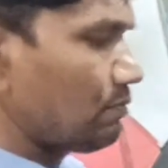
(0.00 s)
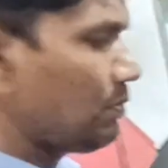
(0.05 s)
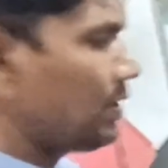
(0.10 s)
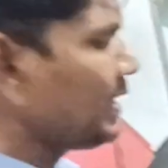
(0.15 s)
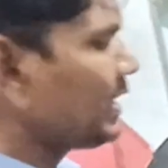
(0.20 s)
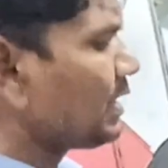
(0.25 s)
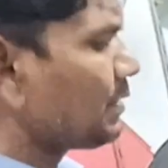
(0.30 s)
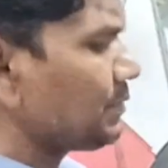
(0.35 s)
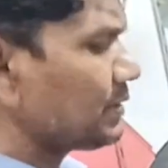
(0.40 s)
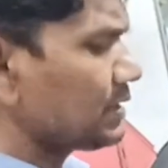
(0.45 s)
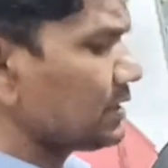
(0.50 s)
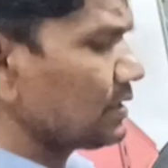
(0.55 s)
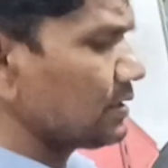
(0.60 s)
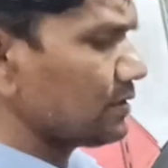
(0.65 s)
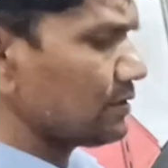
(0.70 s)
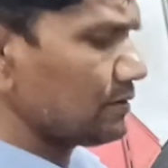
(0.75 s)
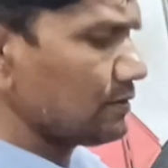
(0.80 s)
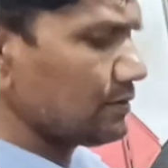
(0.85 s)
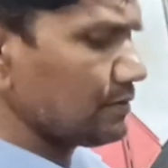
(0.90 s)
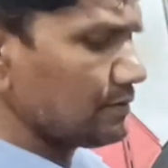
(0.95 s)
बढ़िया पतंग
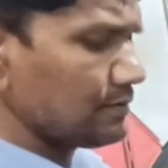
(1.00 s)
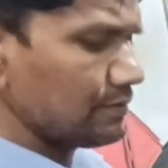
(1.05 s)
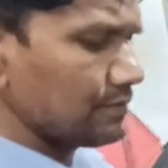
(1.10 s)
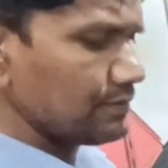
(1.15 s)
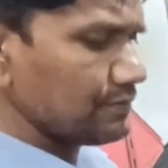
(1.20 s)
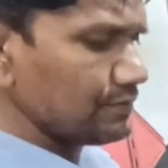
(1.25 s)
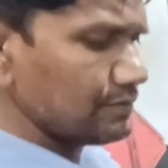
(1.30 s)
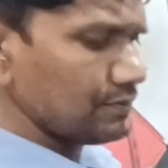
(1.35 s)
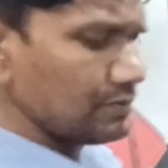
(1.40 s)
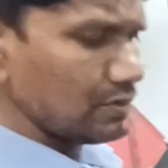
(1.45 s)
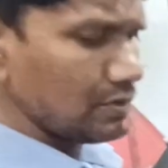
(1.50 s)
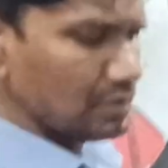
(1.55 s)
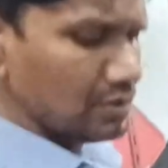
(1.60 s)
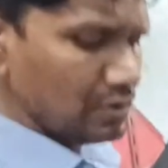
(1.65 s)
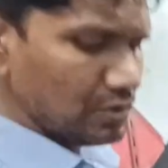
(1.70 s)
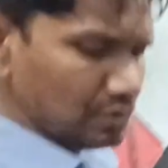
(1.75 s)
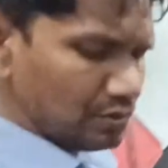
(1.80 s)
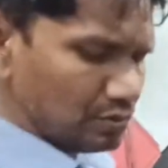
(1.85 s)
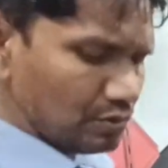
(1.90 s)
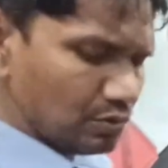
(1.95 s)
है
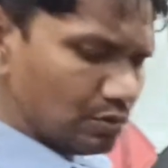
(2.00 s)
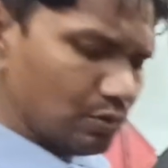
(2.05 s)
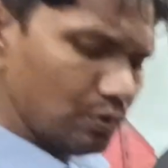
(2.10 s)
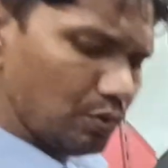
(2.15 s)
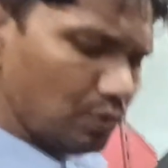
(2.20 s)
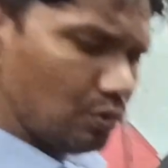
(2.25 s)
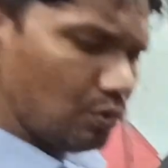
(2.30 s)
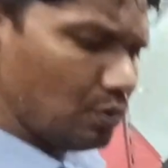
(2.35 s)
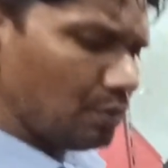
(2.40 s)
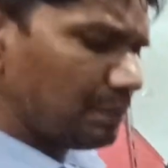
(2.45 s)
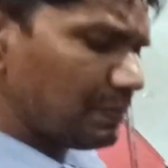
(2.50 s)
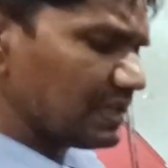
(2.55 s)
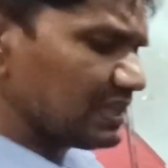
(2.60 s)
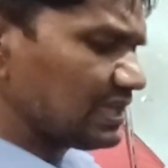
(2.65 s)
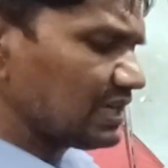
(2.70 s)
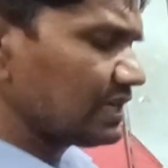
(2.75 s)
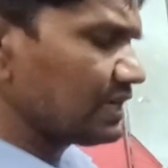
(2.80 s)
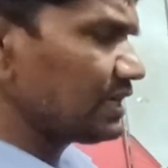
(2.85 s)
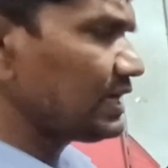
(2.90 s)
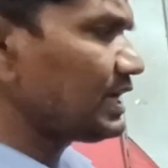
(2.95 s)
दोनों
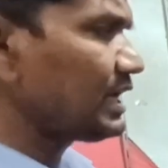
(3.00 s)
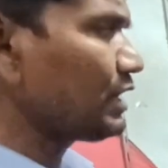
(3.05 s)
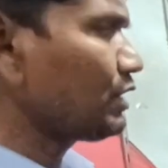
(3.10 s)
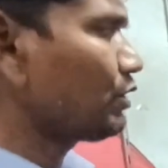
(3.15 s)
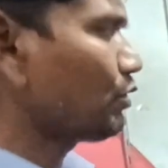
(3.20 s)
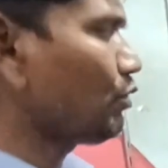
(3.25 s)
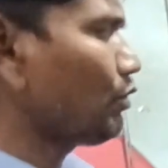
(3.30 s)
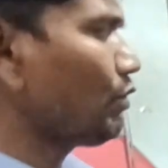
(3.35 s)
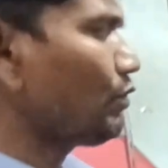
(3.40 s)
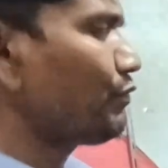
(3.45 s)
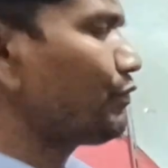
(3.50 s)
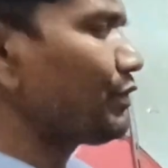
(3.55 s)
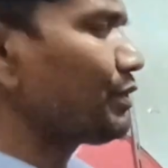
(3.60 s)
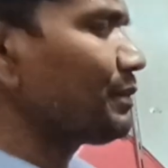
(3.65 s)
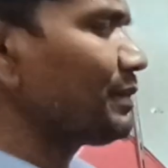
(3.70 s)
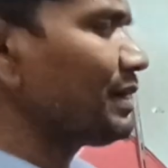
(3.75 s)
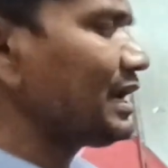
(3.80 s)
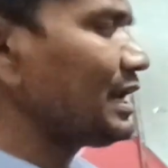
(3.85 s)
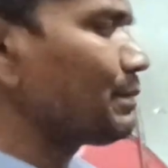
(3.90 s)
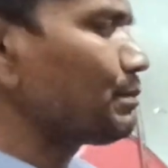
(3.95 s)
पतंगे गोल
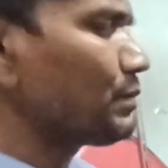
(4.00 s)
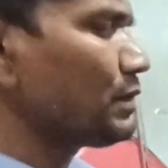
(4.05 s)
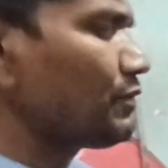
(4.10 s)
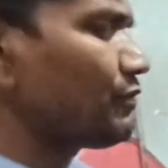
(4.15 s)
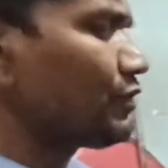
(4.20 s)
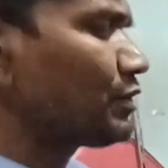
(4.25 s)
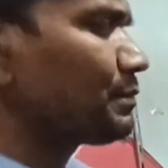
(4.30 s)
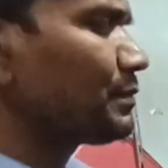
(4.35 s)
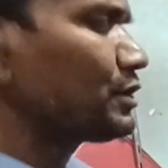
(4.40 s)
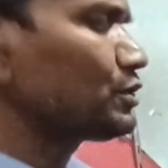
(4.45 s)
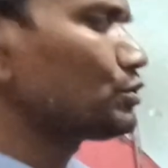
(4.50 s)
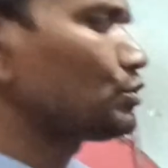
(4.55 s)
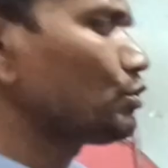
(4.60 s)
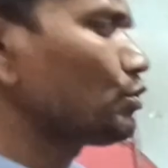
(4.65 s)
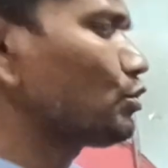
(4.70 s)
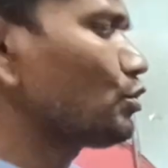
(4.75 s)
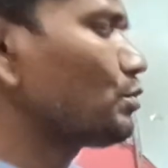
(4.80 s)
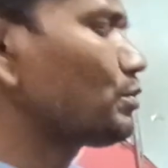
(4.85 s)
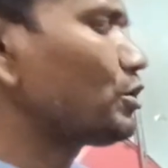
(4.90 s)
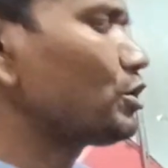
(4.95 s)
फॉर्मा लंबा फॉर्मा
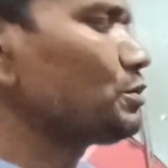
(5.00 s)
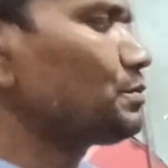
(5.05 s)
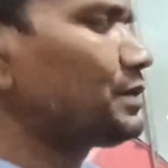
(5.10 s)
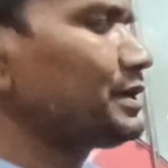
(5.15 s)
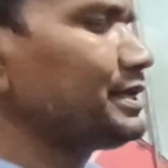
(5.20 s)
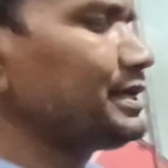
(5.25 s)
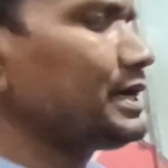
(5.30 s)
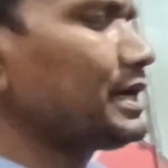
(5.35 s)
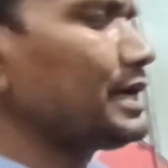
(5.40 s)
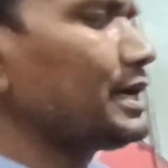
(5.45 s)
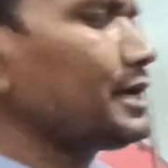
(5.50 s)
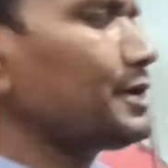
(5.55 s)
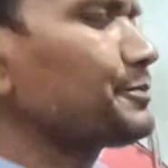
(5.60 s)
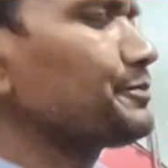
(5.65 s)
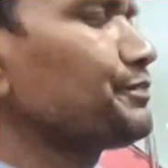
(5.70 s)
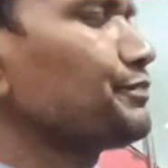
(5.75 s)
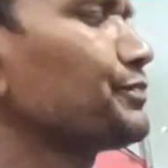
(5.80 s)
दोनों बहुत बढ़िया है